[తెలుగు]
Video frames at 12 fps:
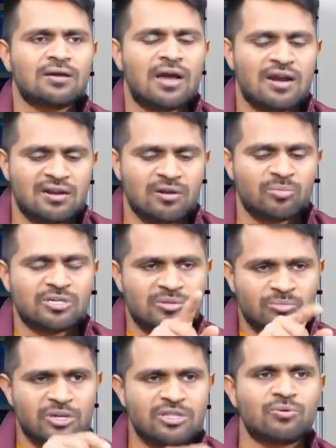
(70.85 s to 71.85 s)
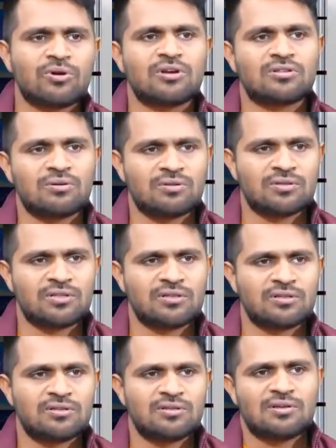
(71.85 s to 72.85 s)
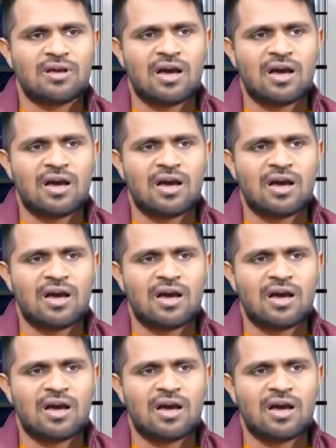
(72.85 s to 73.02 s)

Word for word: హండ్రెడ్ పర్సెంట్ ప్రతి ఒక్కరే తగులుతుంది